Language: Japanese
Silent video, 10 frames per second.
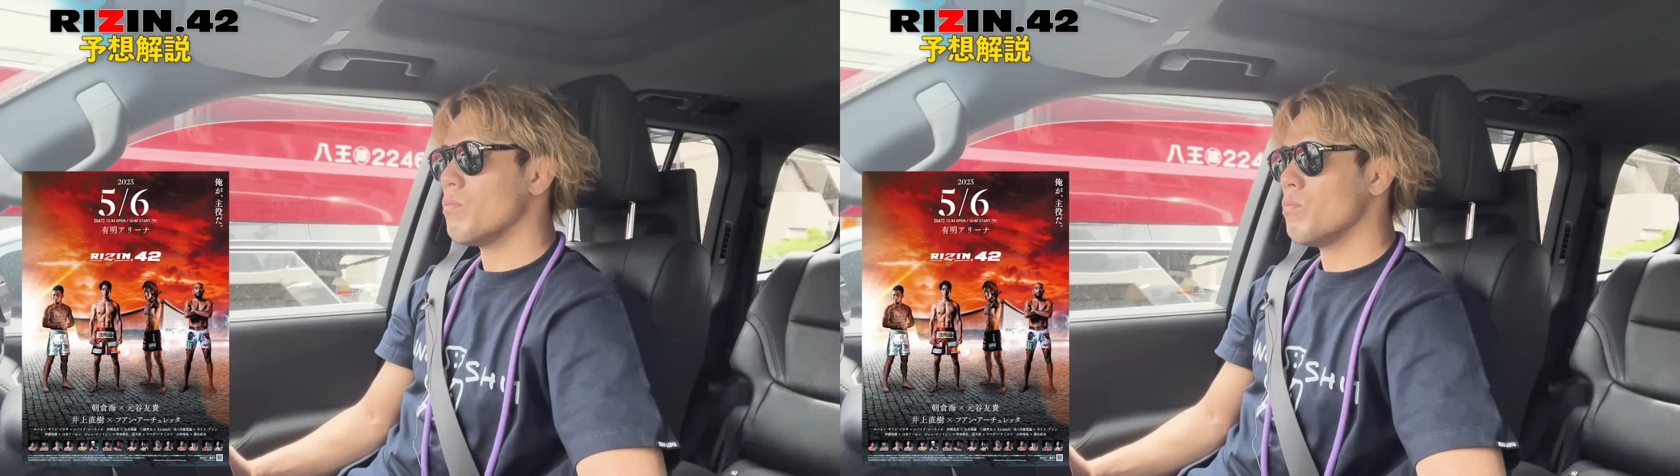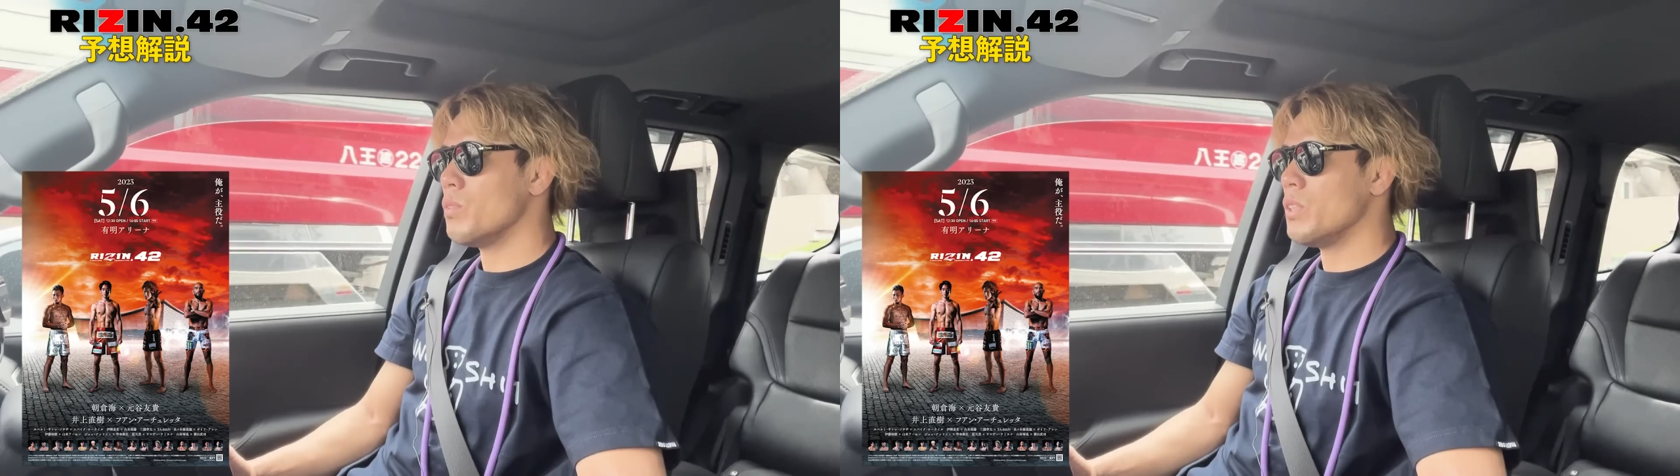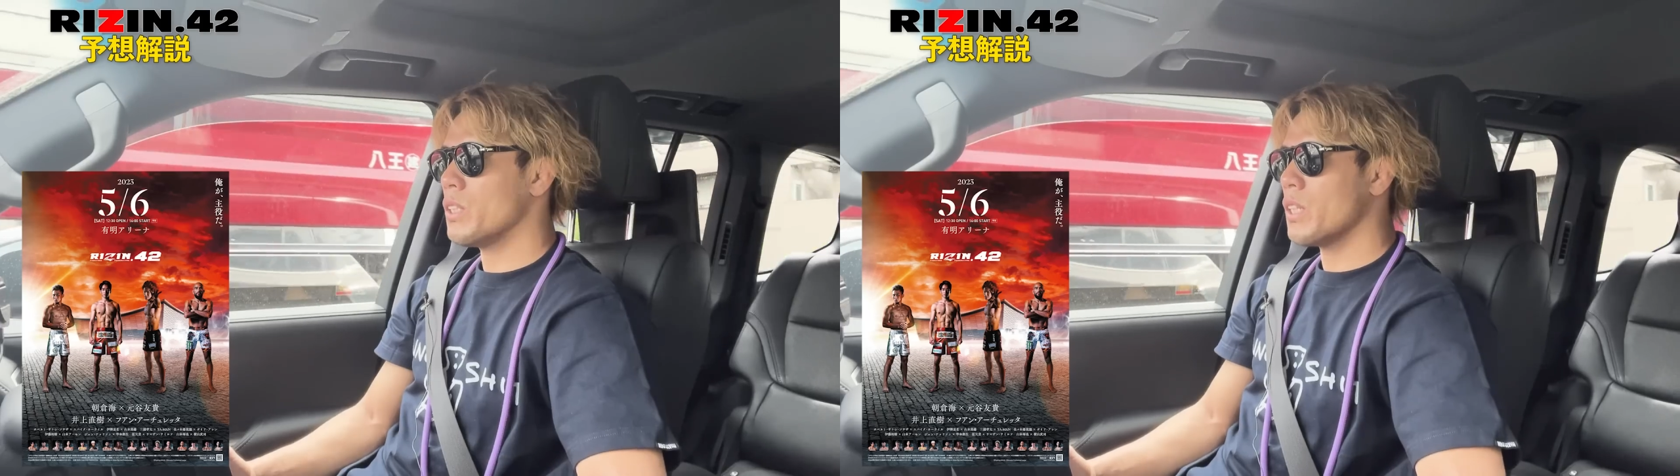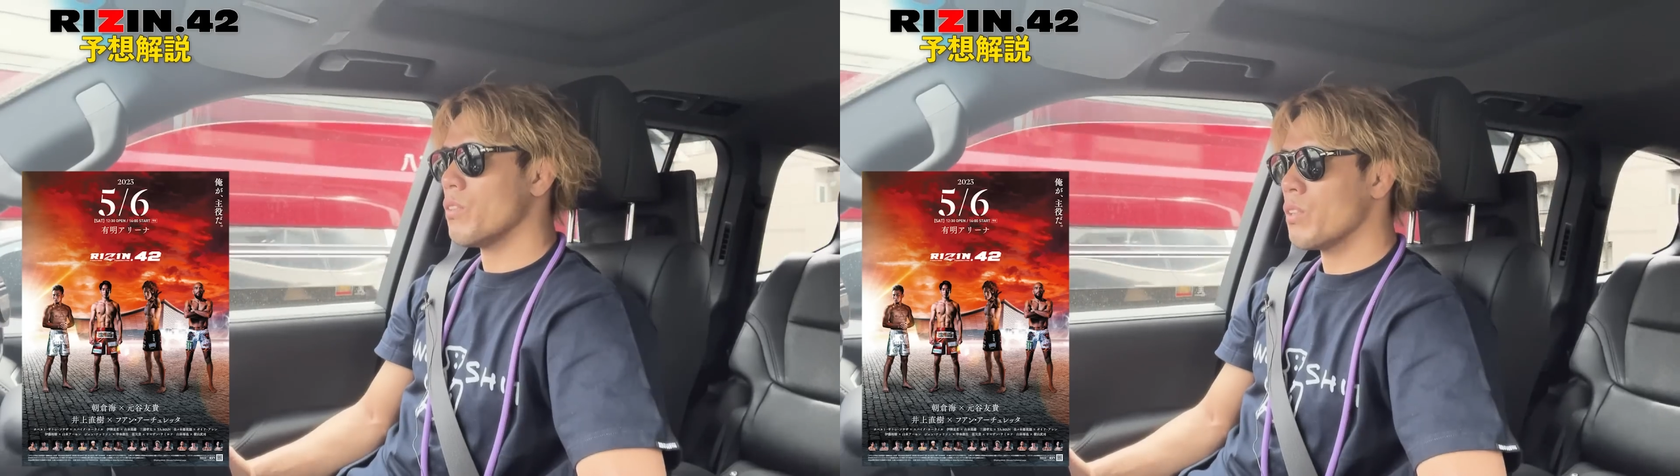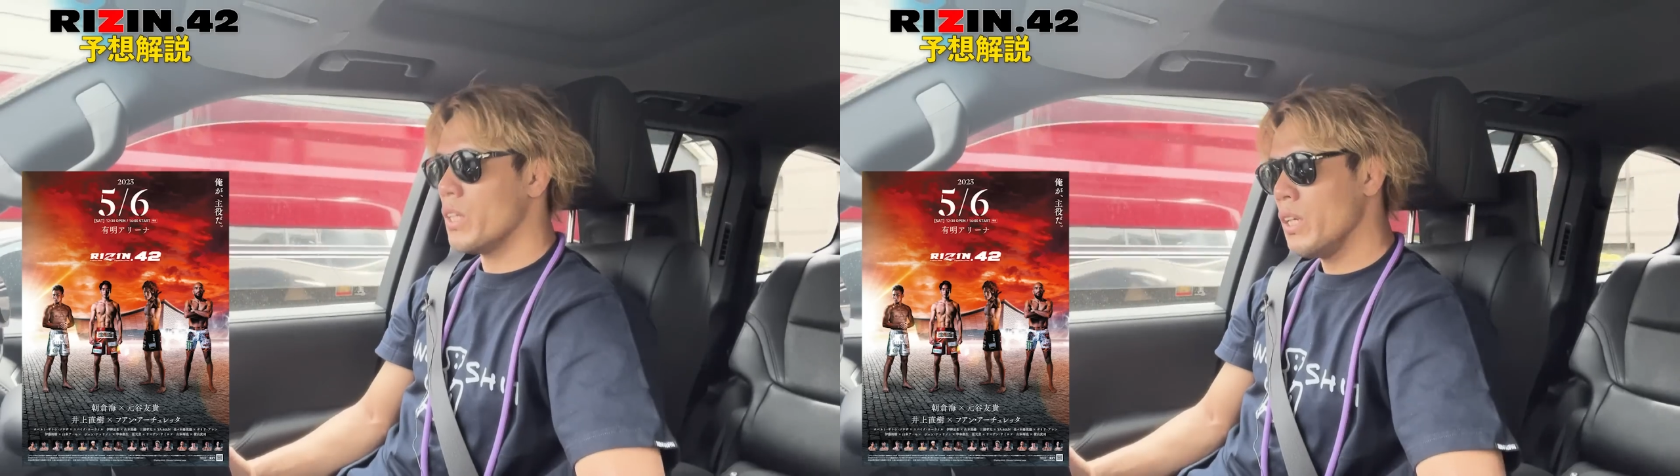むいか
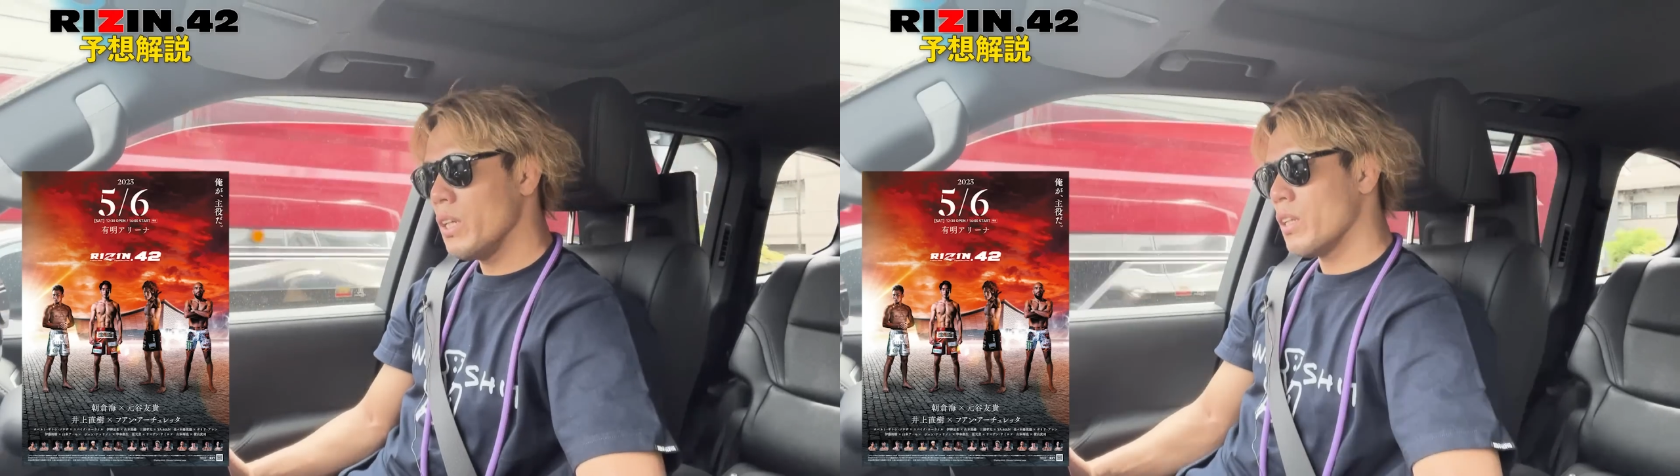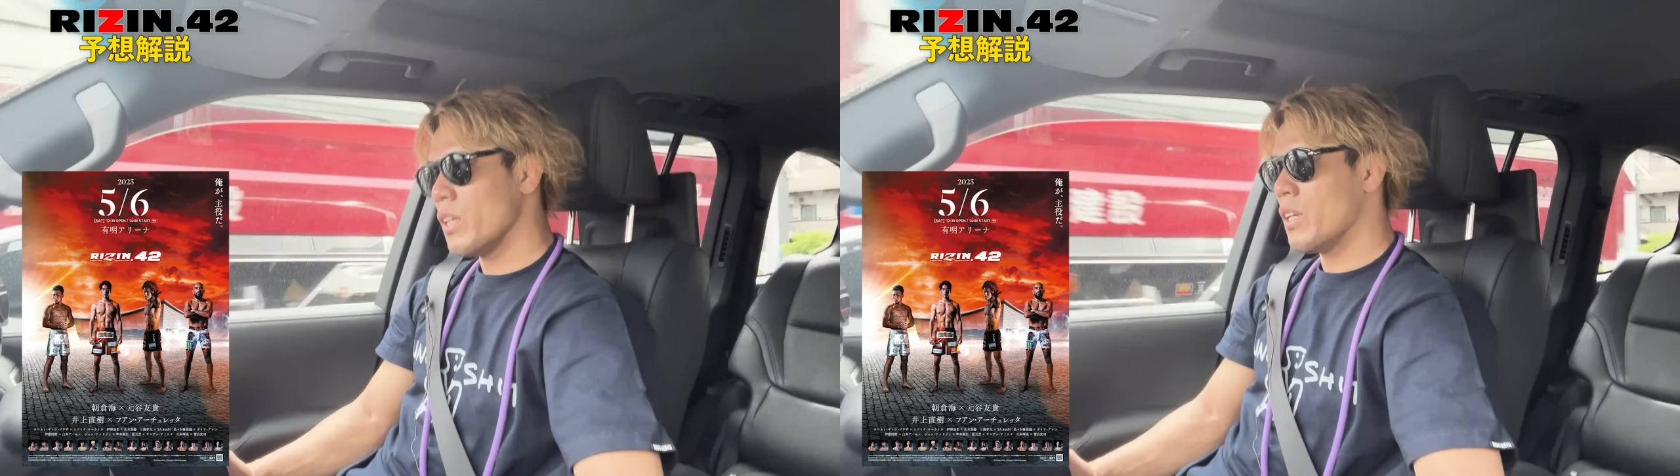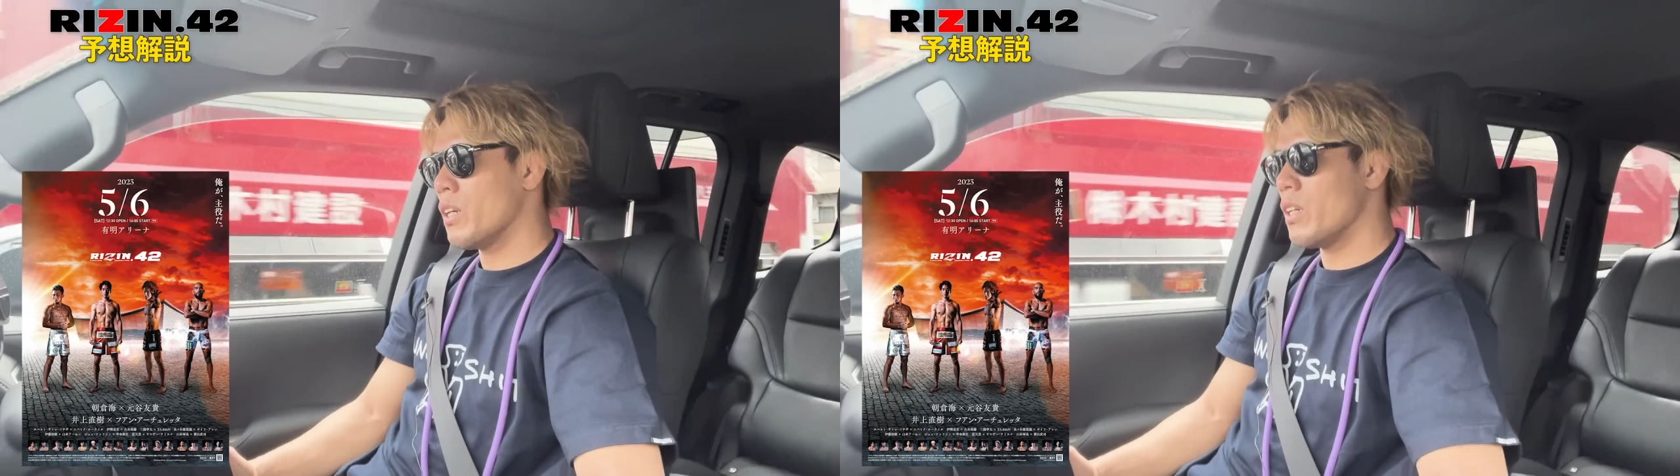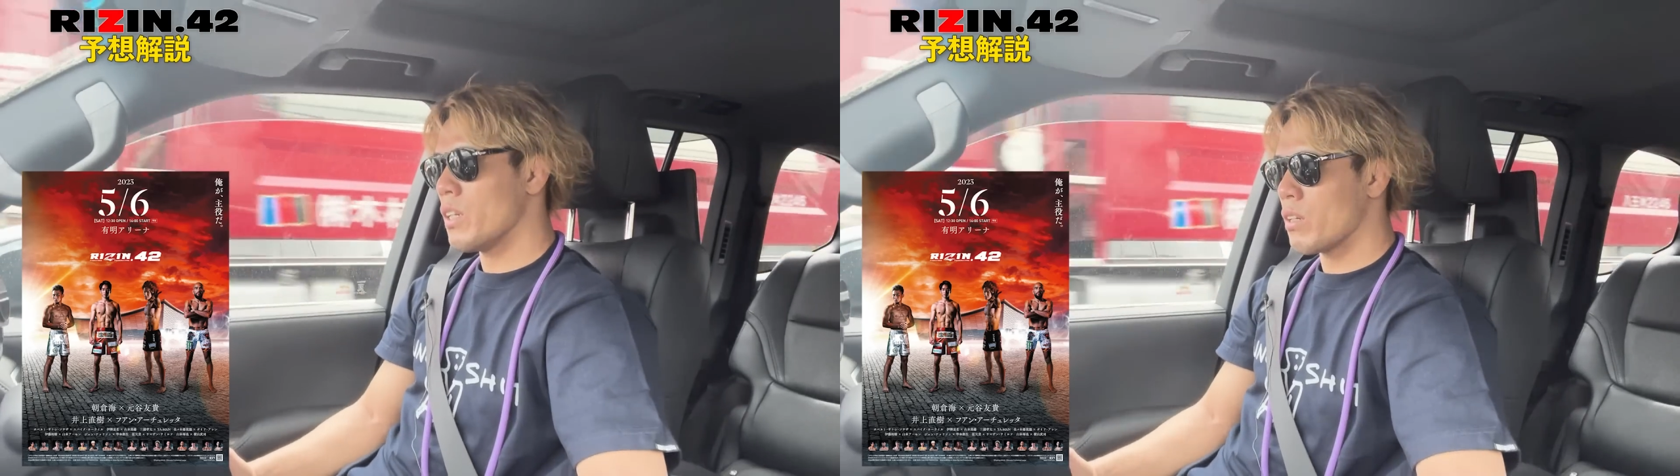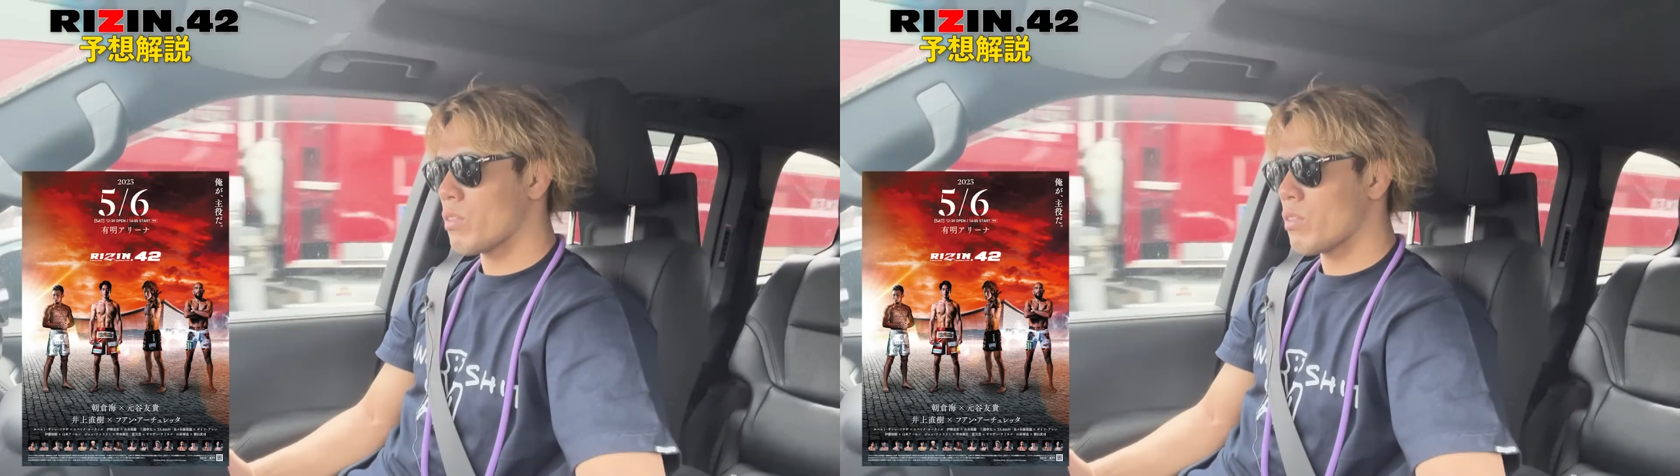の日に